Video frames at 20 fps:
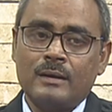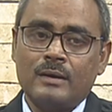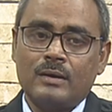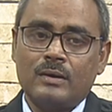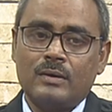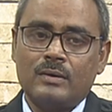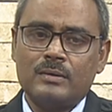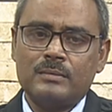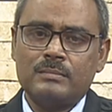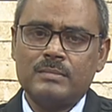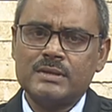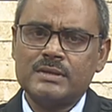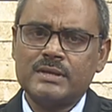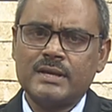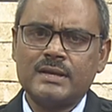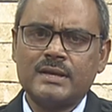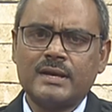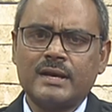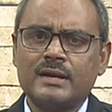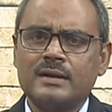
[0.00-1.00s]
और बस
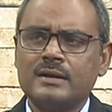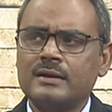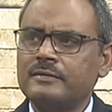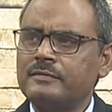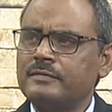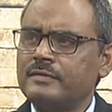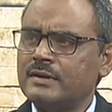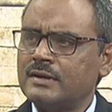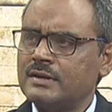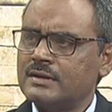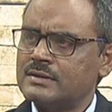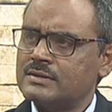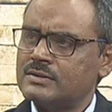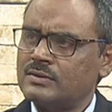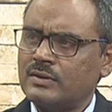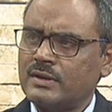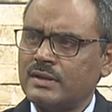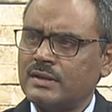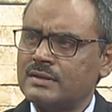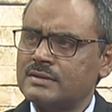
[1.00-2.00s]
यही करेंट अफेयर्स
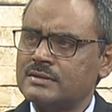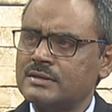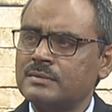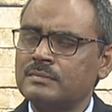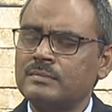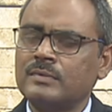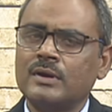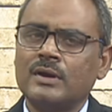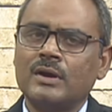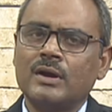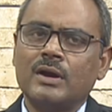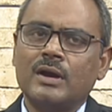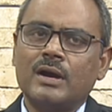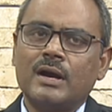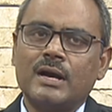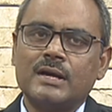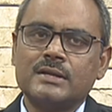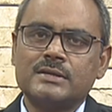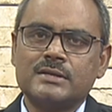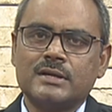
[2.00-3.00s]
और ये सब
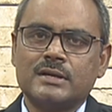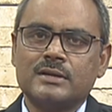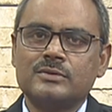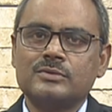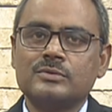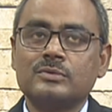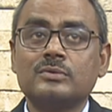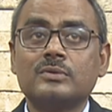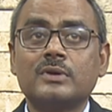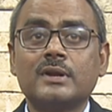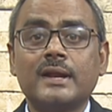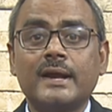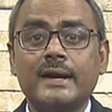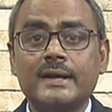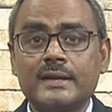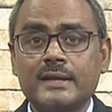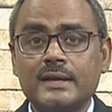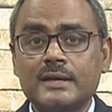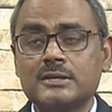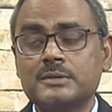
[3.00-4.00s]
अच्छा जो लोग
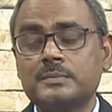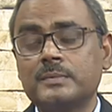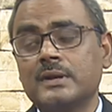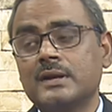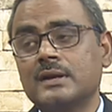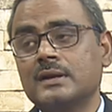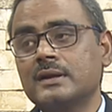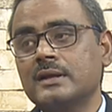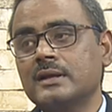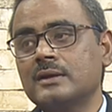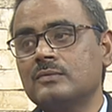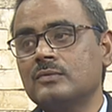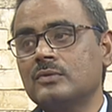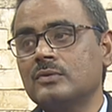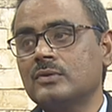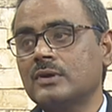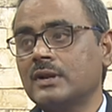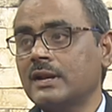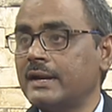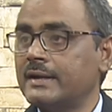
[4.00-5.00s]
क्लैट के एस्पिरेंट हैं वो
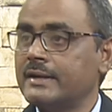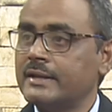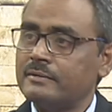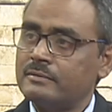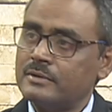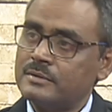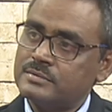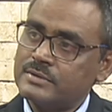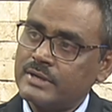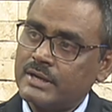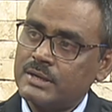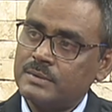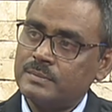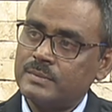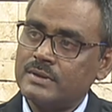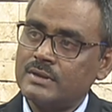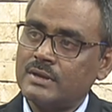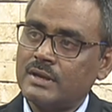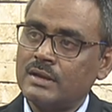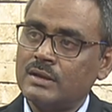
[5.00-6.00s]
लोग क्लैट के वेबसाइट
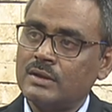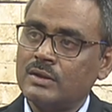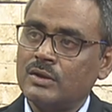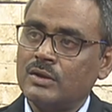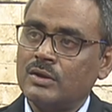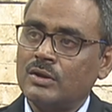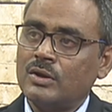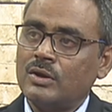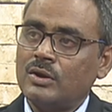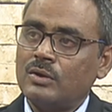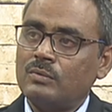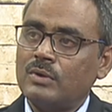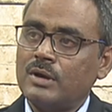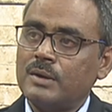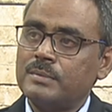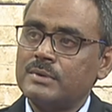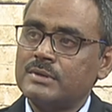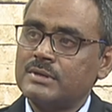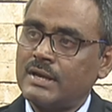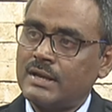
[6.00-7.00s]
पे जाएं वहाँ
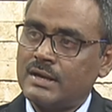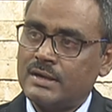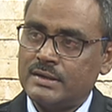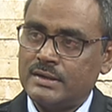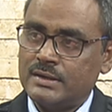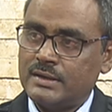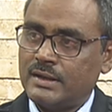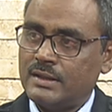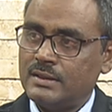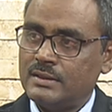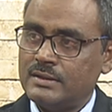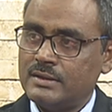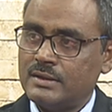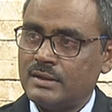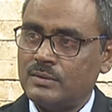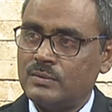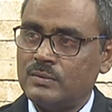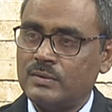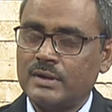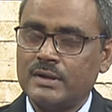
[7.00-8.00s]
पे सारा डिटेल दिया
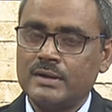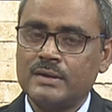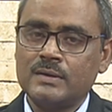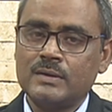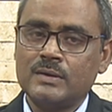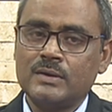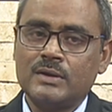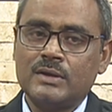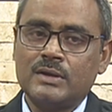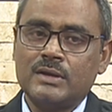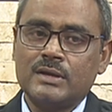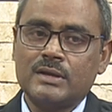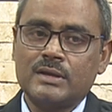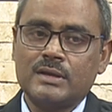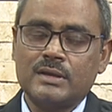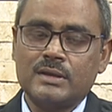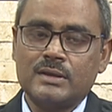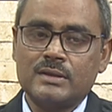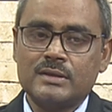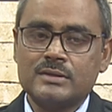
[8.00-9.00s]
हुआ है
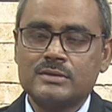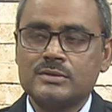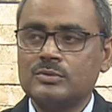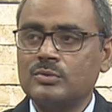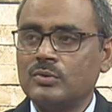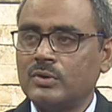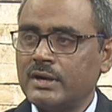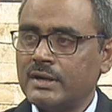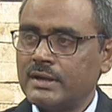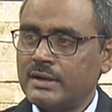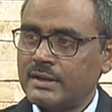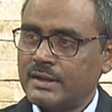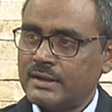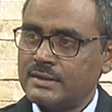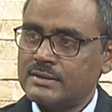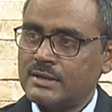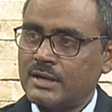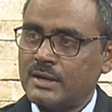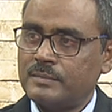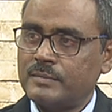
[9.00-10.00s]
कि जैसे दो घंटे का
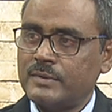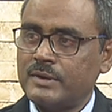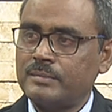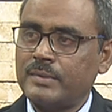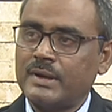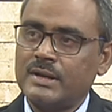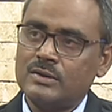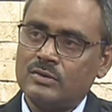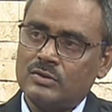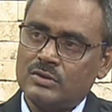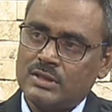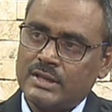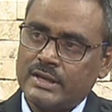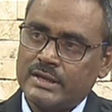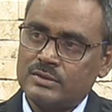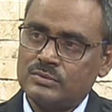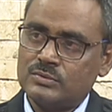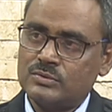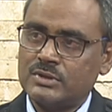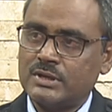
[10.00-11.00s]
एग्ज़ाम है पहले
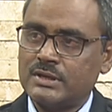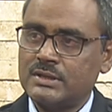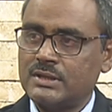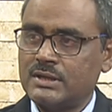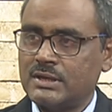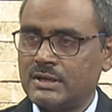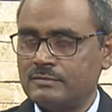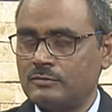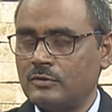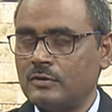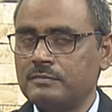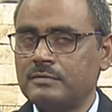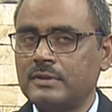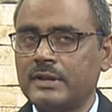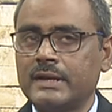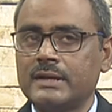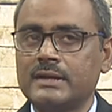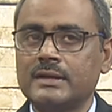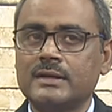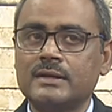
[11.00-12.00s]
ऑनलाइन होता था अब
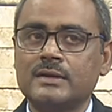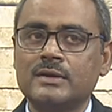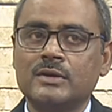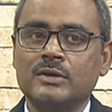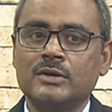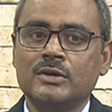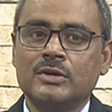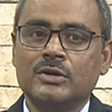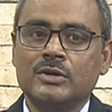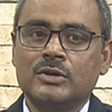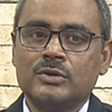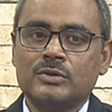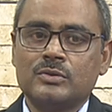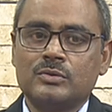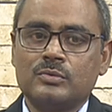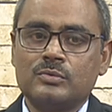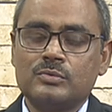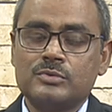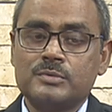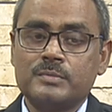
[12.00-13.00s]
ऑफलाइन है
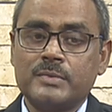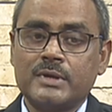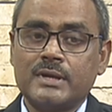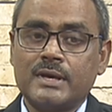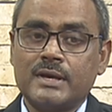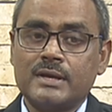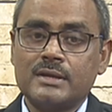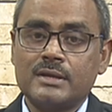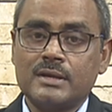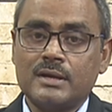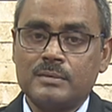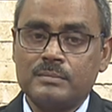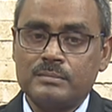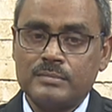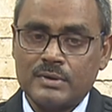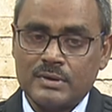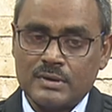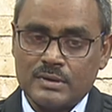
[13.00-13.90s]
तो उसमें क्या है कि अब